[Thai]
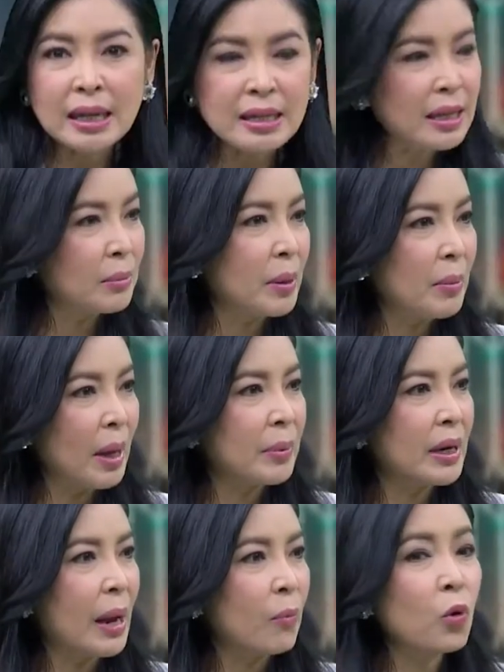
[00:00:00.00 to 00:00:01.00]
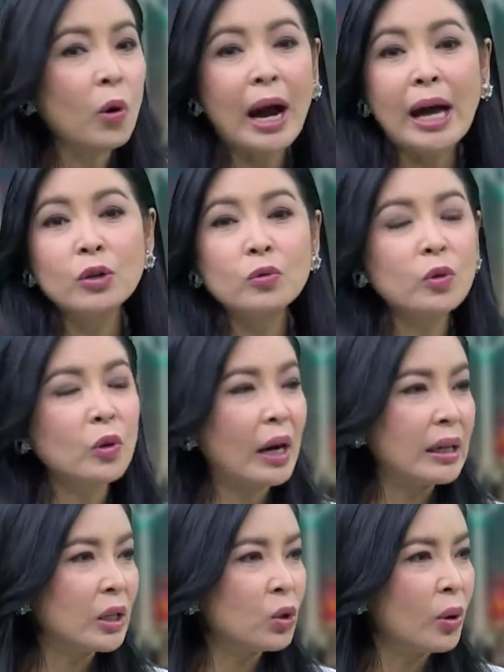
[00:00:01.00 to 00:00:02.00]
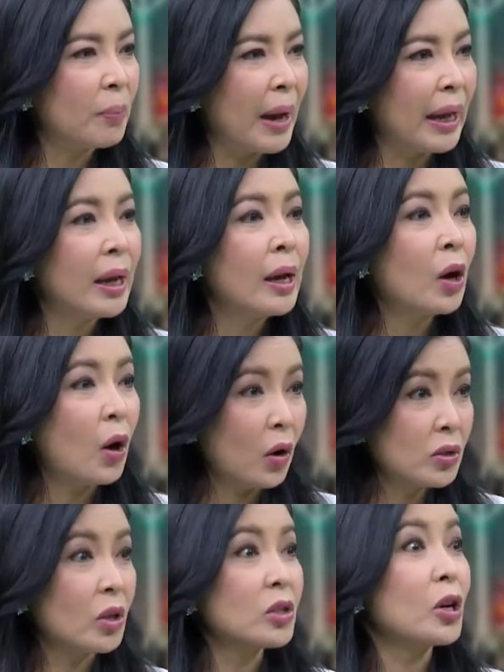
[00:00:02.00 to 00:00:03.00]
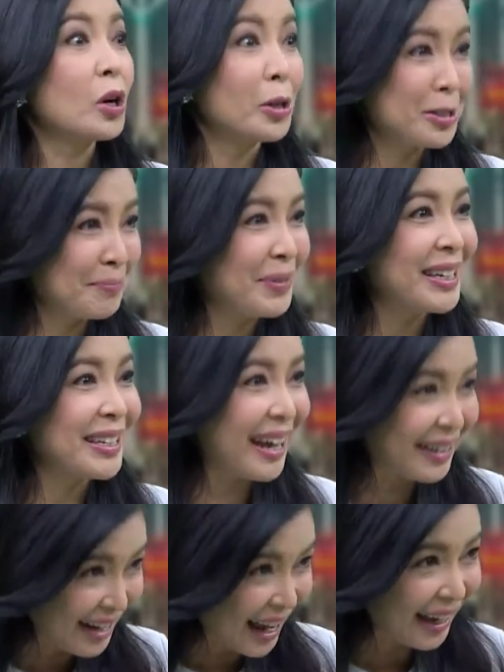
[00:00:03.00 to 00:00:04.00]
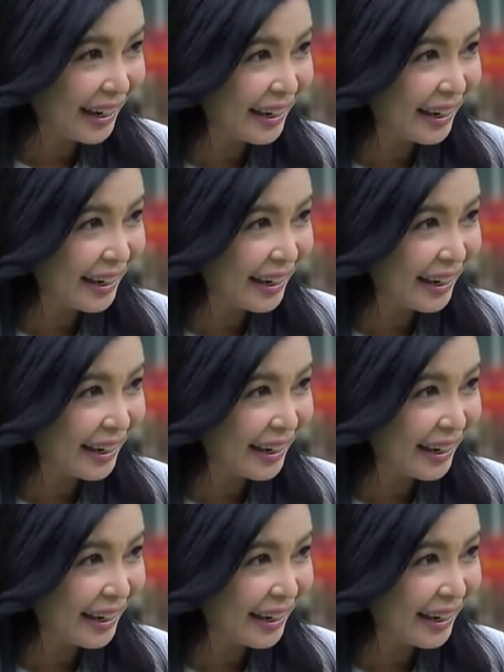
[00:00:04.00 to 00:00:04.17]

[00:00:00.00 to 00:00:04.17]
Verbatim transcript: งสรรค์สิ่งใหม่ๆประดับวงการนู้นวงการนี้ทั่วไปของสจร.จะเป็นอย่างไร